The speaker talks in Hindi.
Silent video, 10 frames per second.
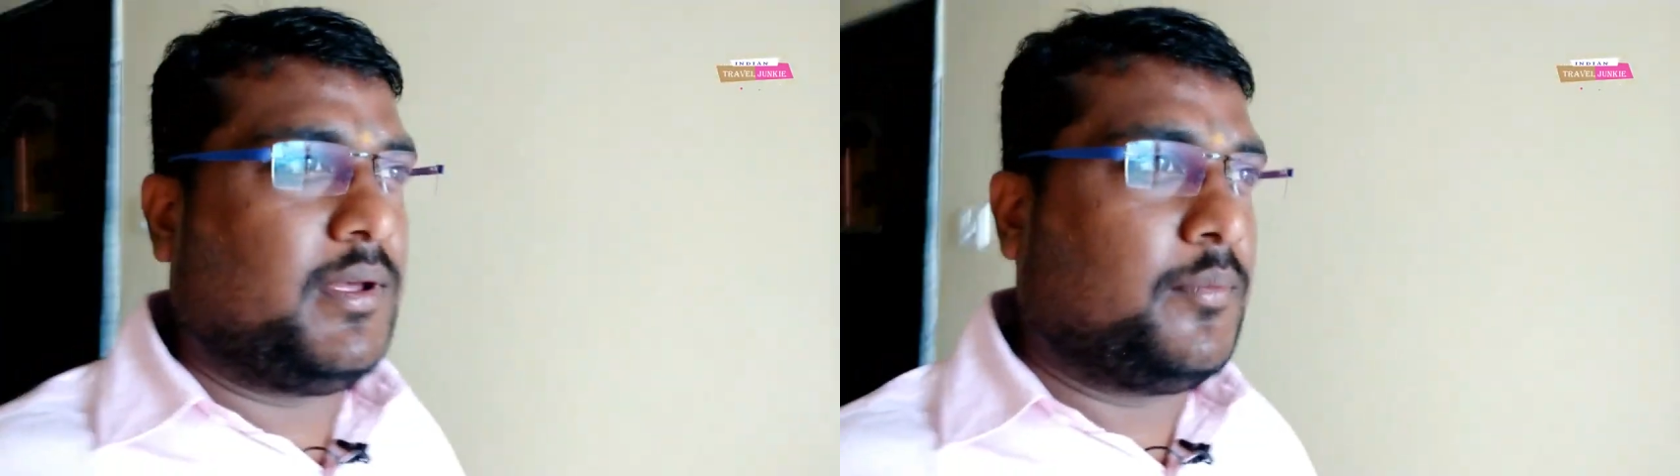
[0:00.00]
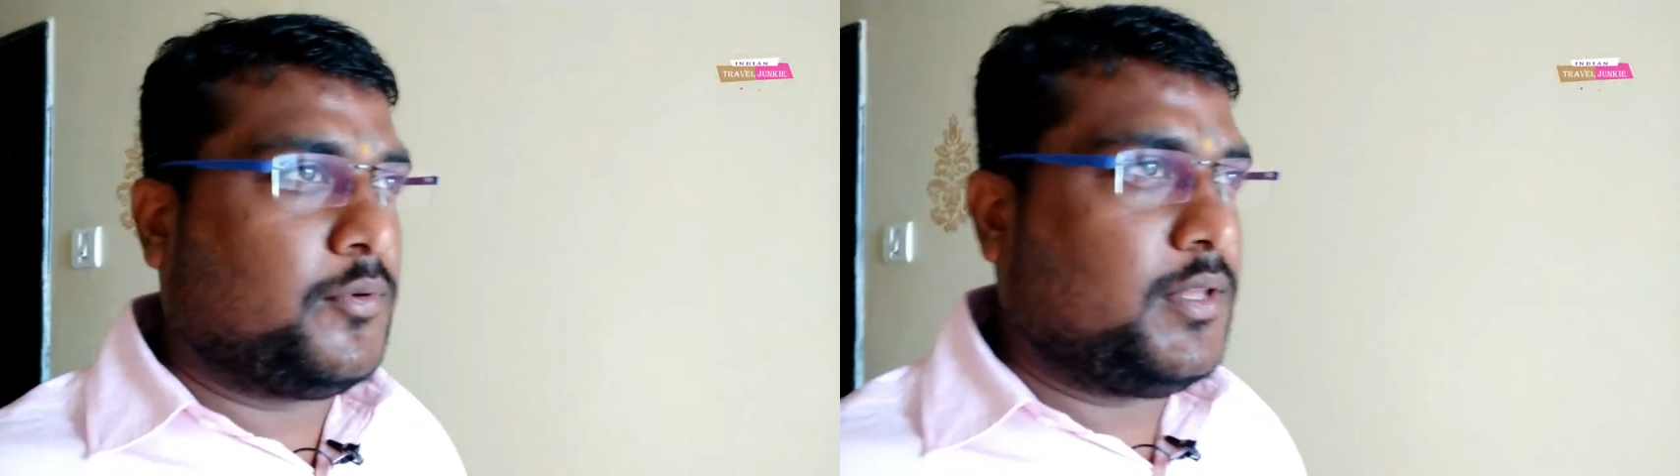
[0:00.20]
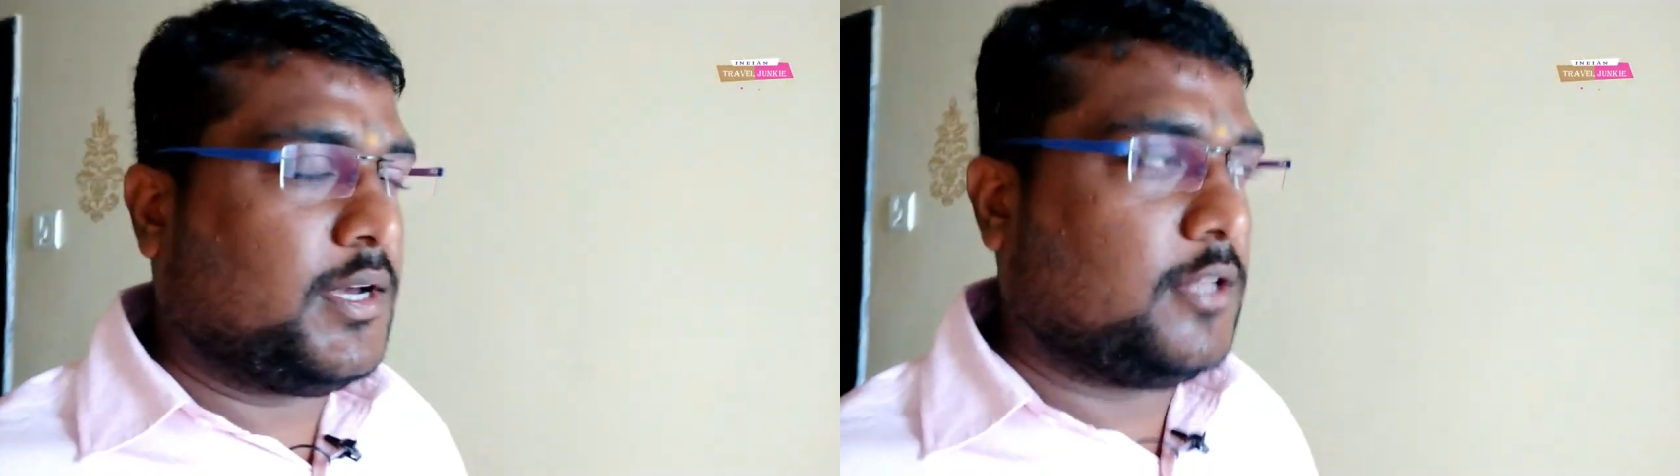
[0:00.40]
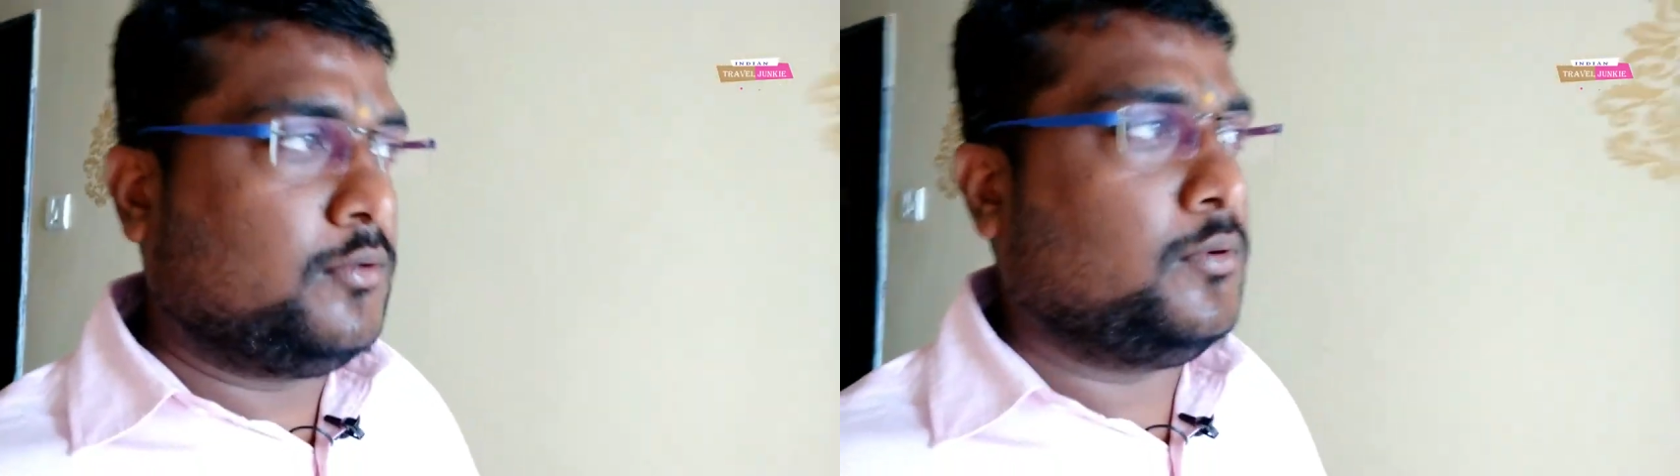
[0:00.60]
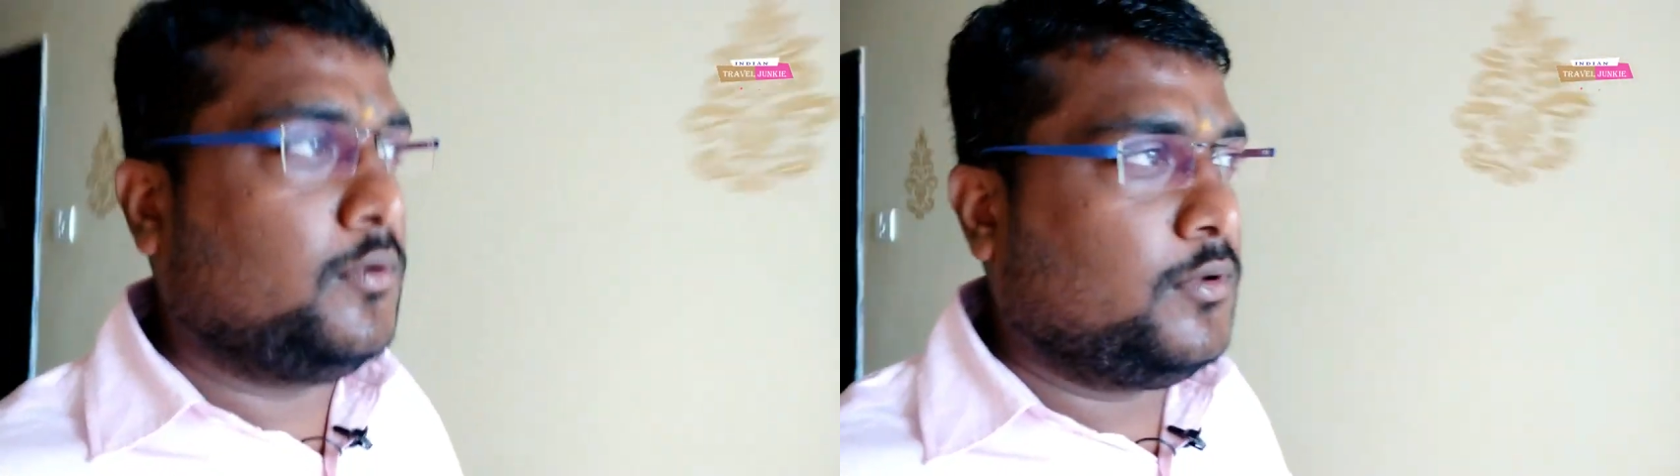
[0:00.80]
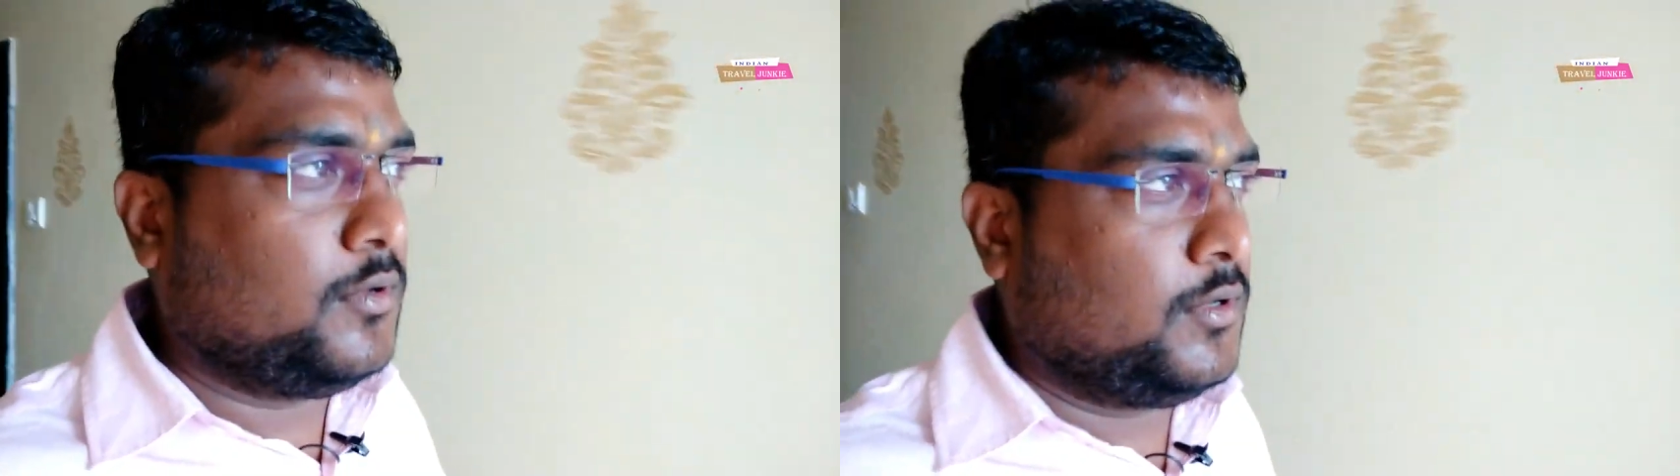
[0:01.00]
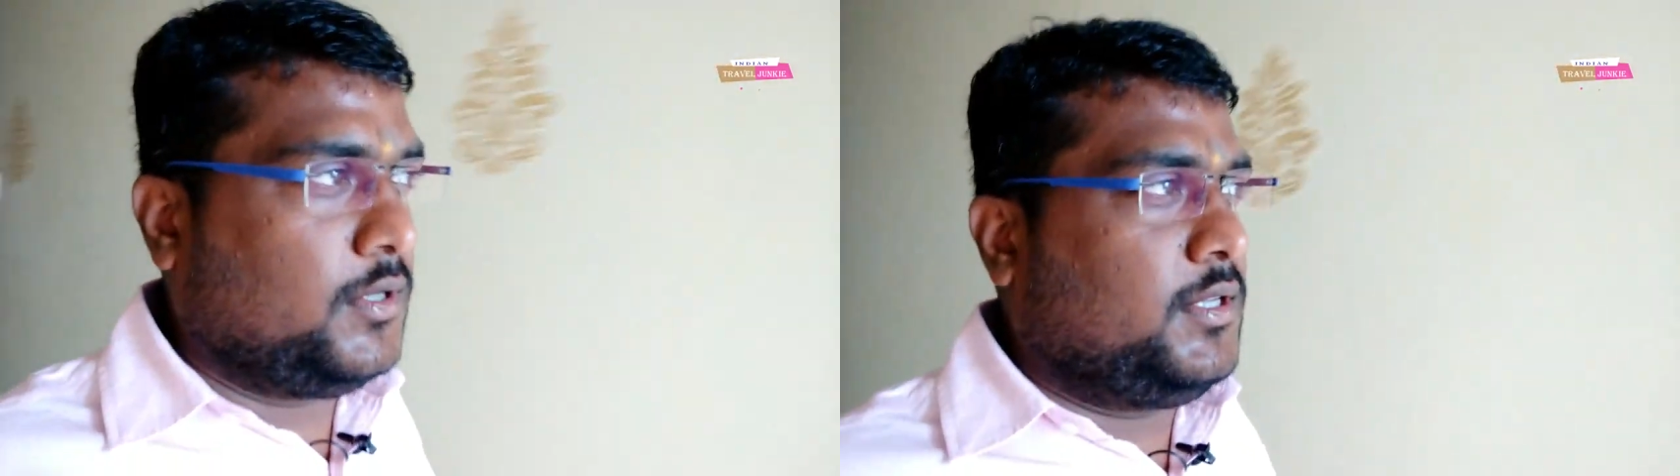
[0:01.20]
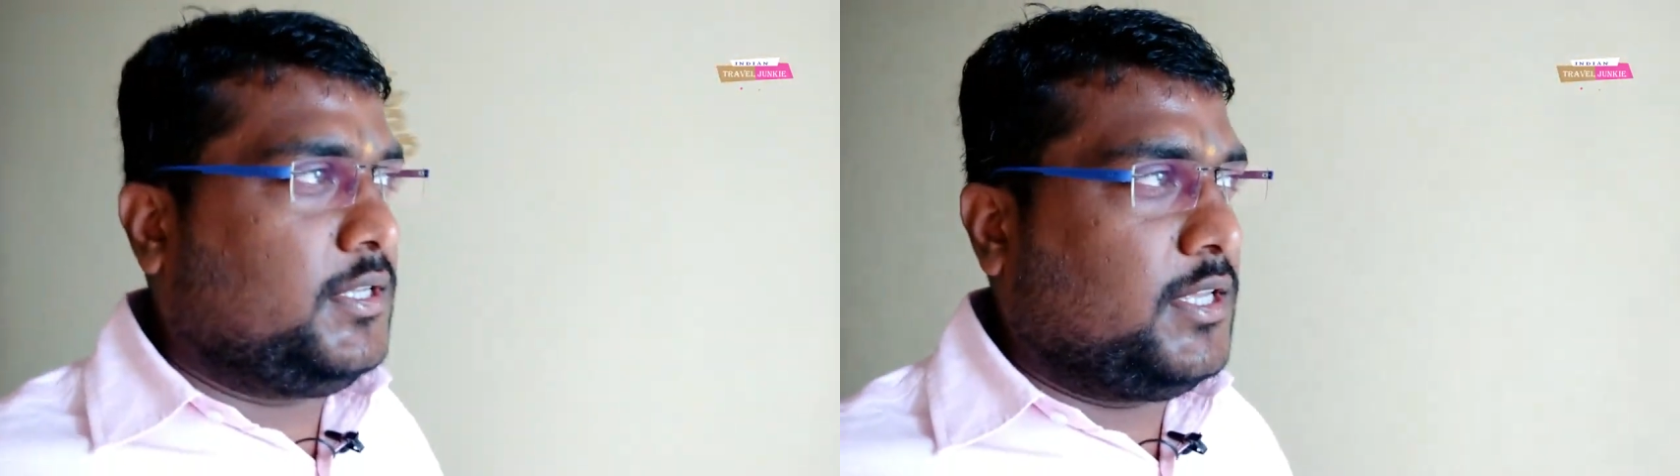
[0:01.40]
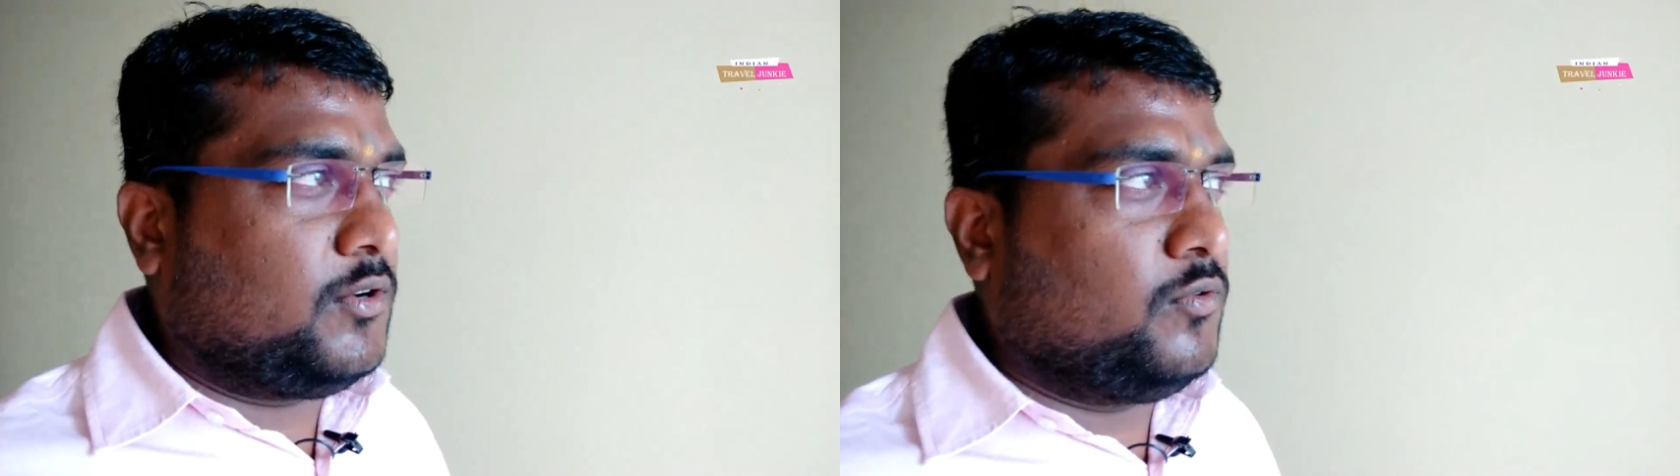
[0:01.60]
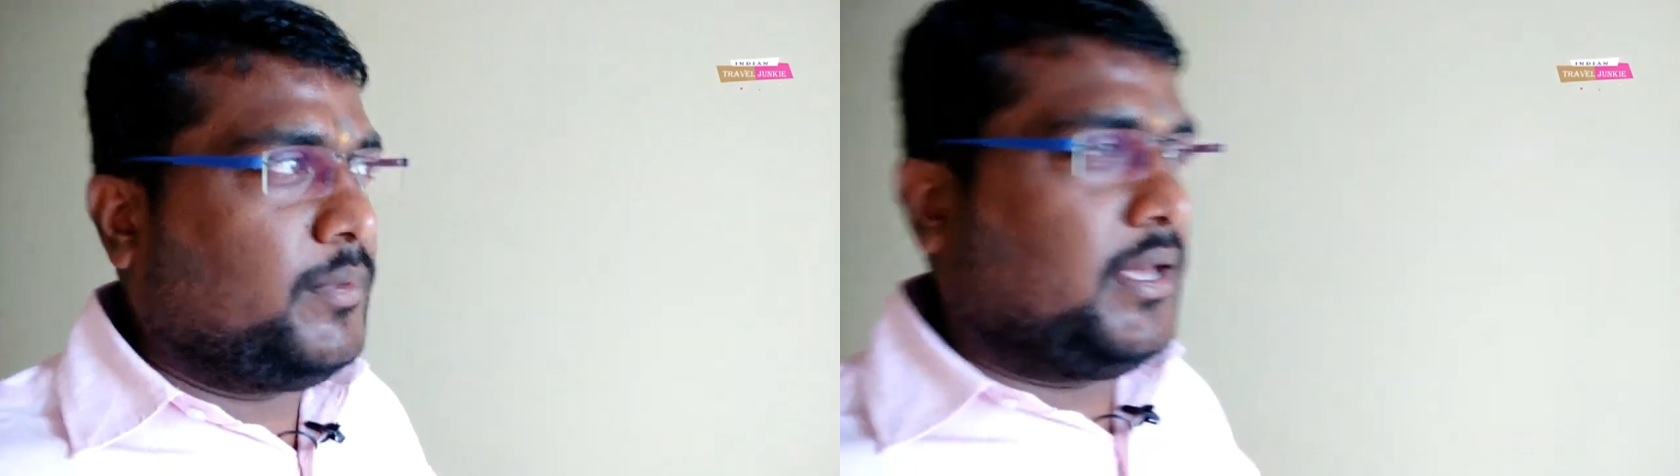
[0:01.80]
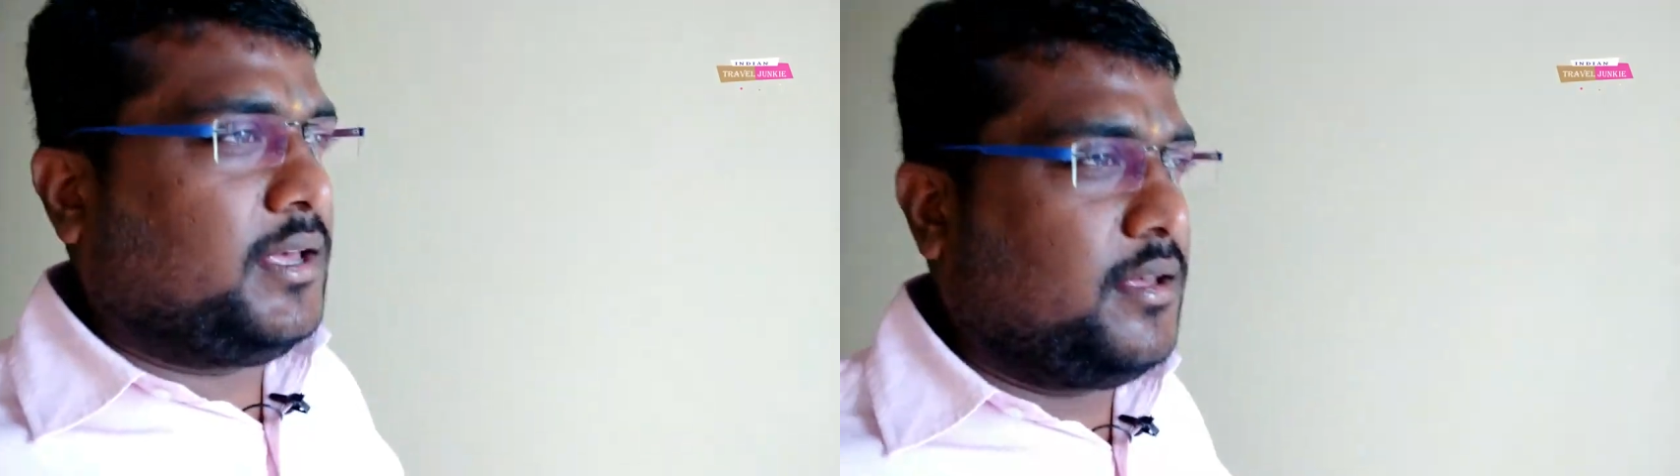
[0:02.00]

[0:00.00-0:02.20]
आपको दिखा ये रूम है